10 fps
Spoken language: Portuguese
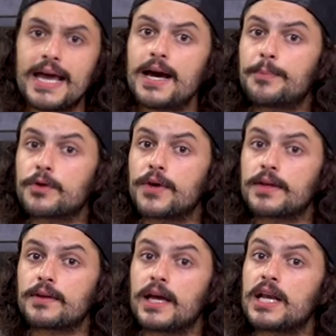
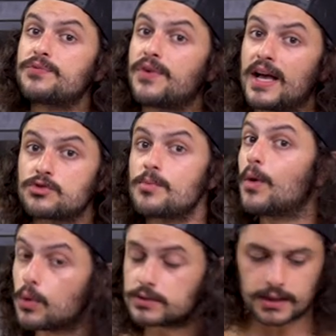reaproveita ele e faz uma
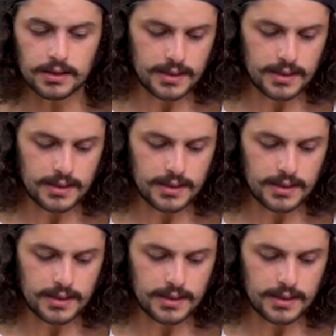outra